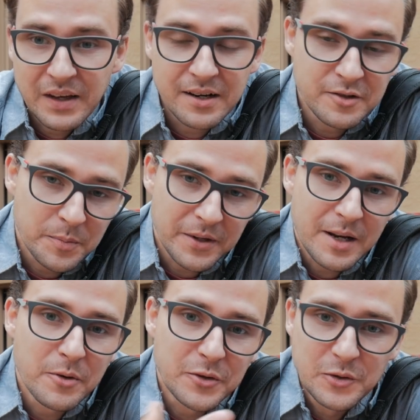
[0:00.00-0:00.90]
ale
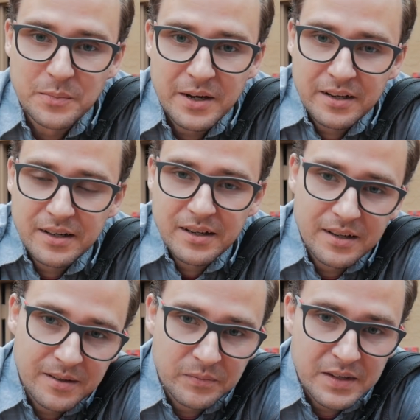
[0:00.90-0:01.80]
spotkanie było super.
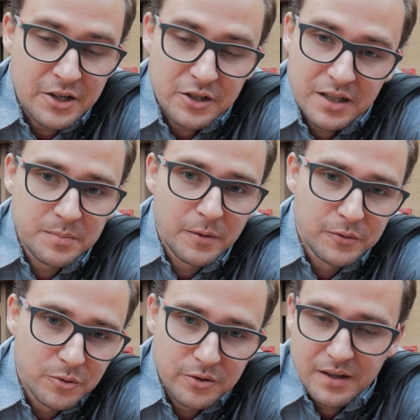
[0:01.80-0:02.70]
Jeszcze raz
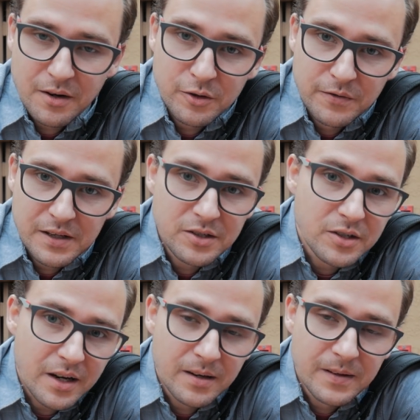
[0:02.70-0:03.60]
powtórzę,
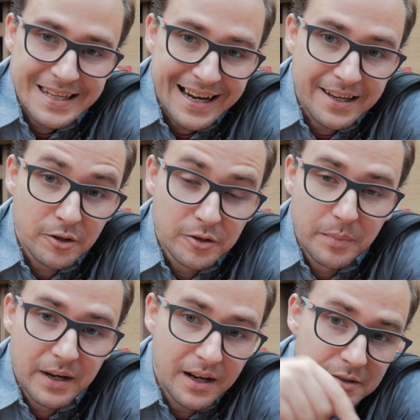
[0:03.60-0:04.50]
odwiedźcie ja i
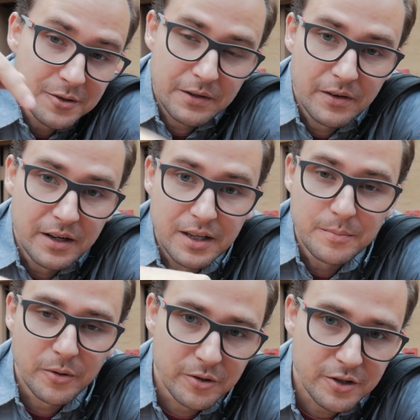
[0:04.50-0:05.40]
on.pl, zostawię
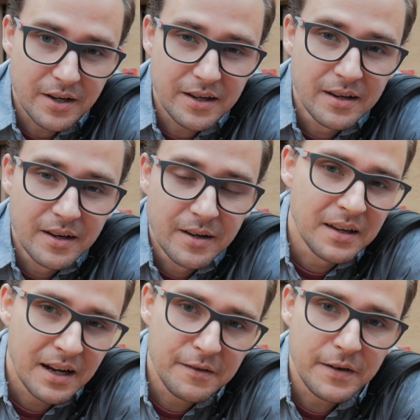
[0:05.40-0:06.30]
linki poniżej,
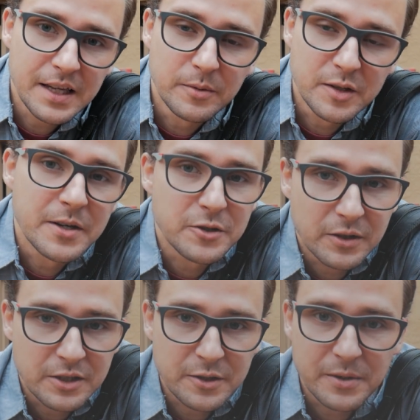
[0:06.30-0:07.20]
ale fajnie było spędzić
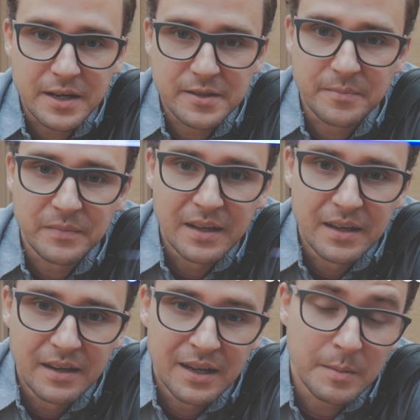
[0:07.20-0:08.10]
trochę czasu razem
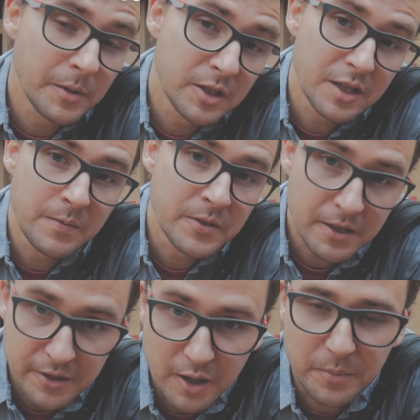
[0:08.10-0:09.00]
i mam nadzieję, że Wam się
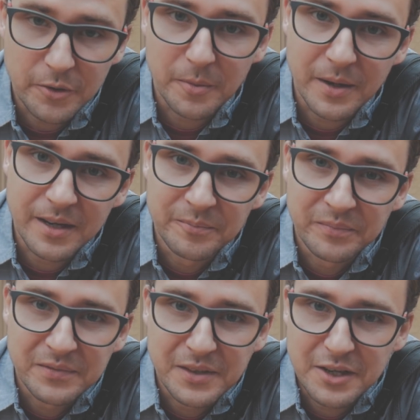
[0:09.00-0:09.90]
San Diego podoba.
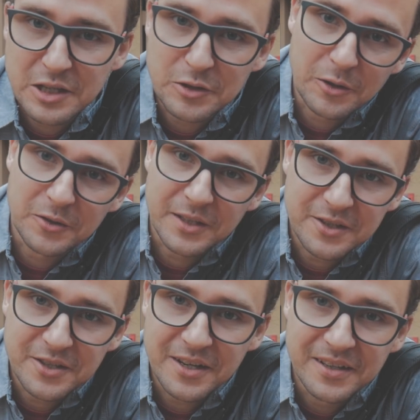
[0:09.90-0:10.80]
Także jeśli to
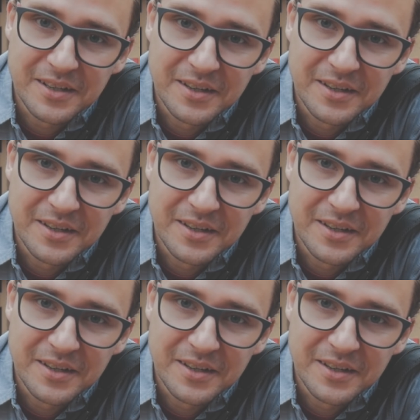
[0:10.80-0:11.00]
oglądacie,